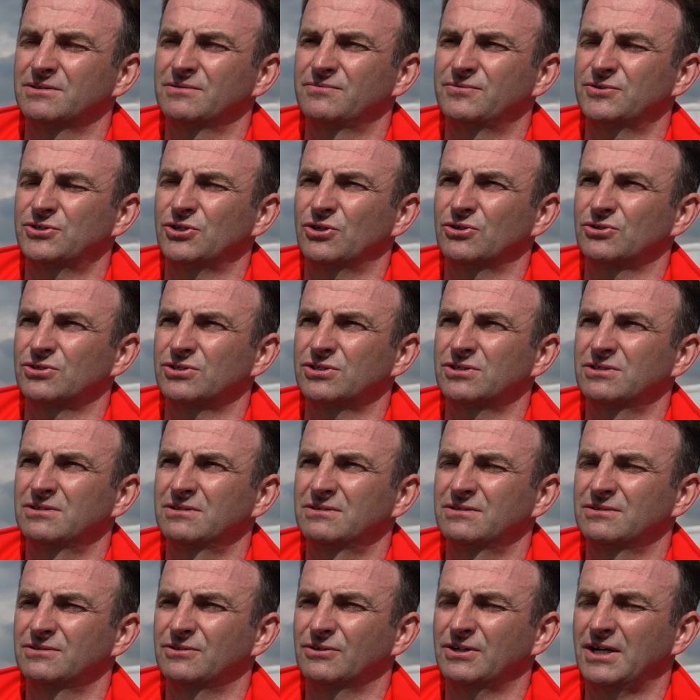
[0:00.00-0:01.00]
wziąć
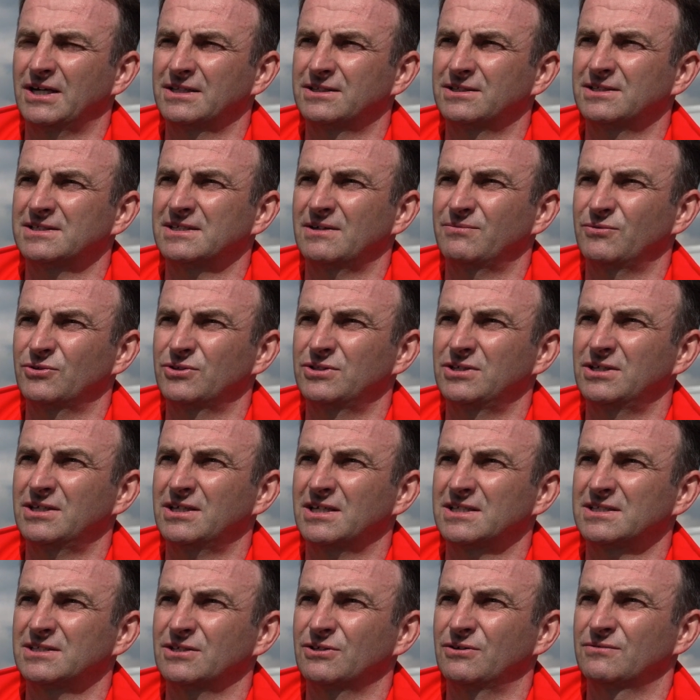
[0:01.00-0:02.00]
do kadry
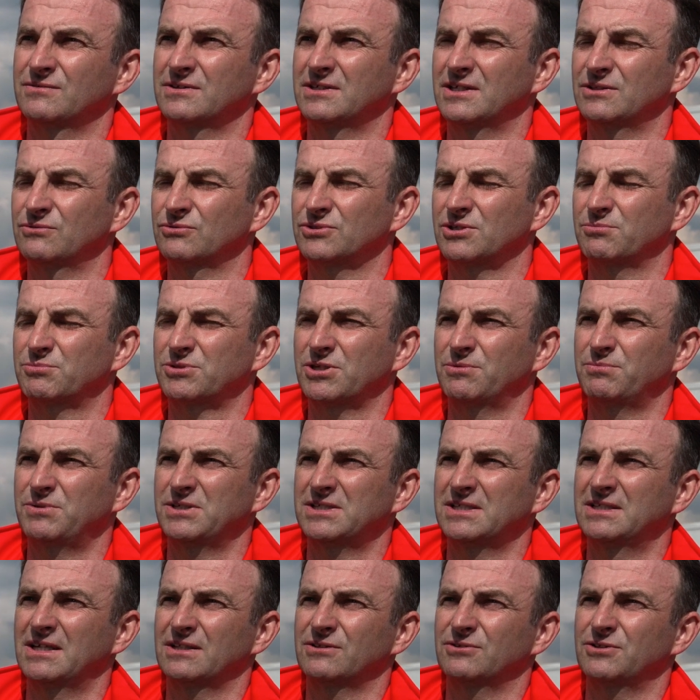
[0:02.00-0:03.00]
zawodnika z tego względu, że
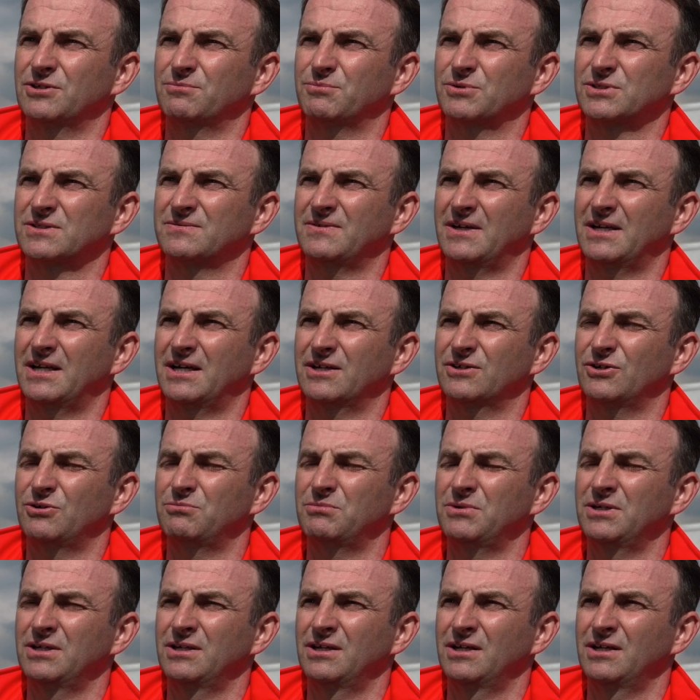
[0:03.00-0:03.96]
przepisy na to nie pozwalają,